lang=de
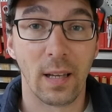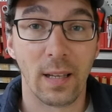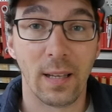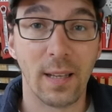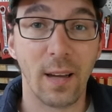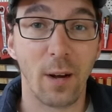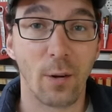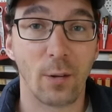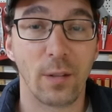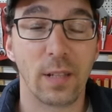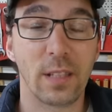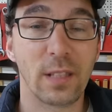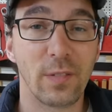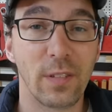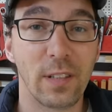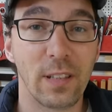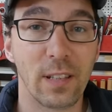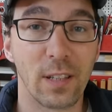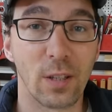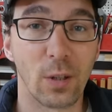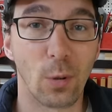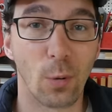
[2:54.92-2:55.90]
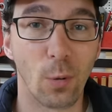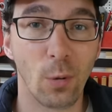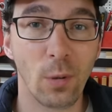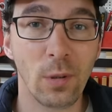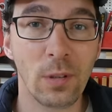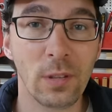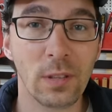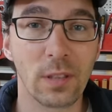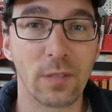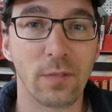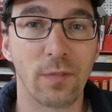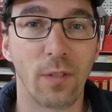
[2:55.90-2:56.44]
Ja, und das war der
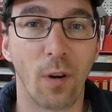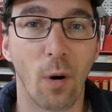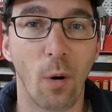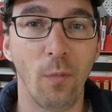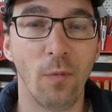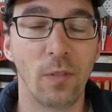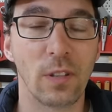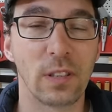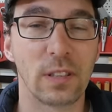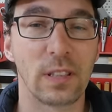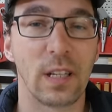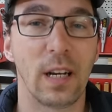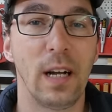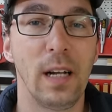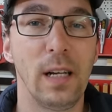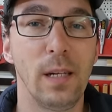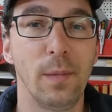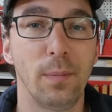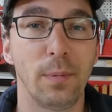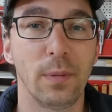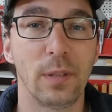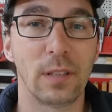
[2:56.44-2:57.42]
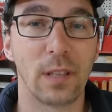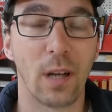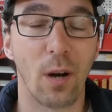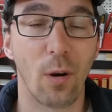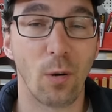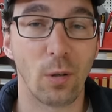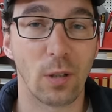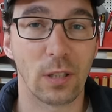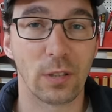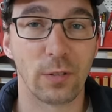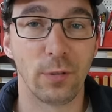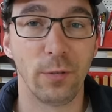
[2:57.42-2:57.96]
Grund, warum, weshalb ich
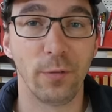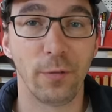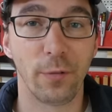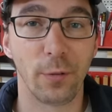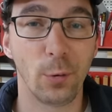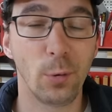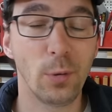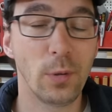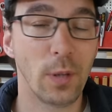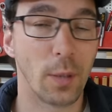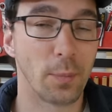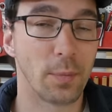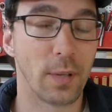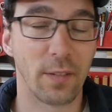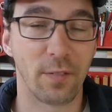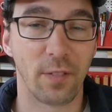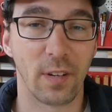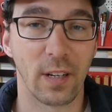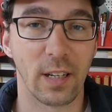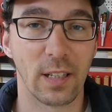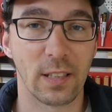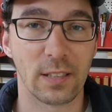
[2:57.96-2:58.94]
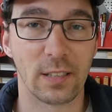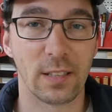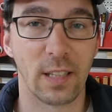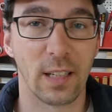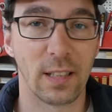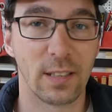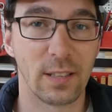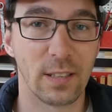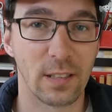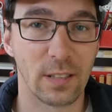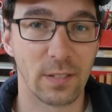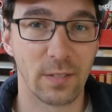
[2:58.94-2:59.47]
auch das 5-Minuten-Update vergessen
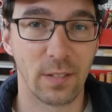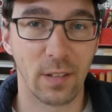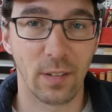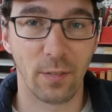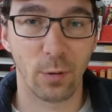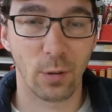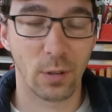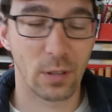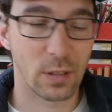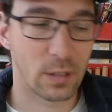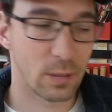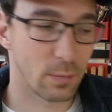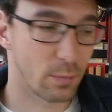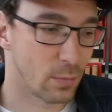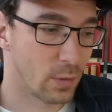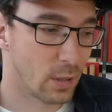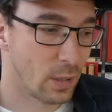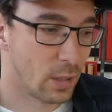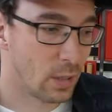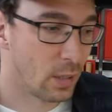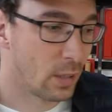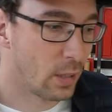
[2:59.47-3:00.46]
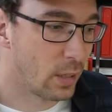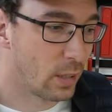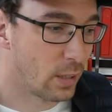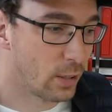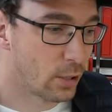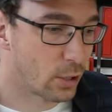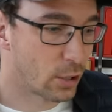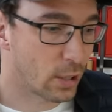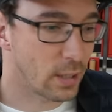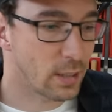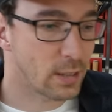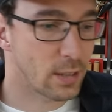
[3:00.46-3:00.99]
hatte. Ich war wirklich im, in
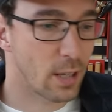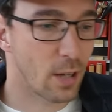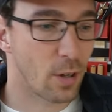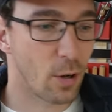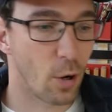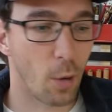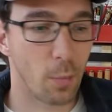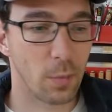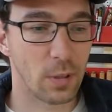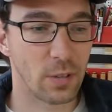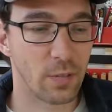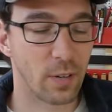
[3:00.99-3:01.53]
Stress gekommen.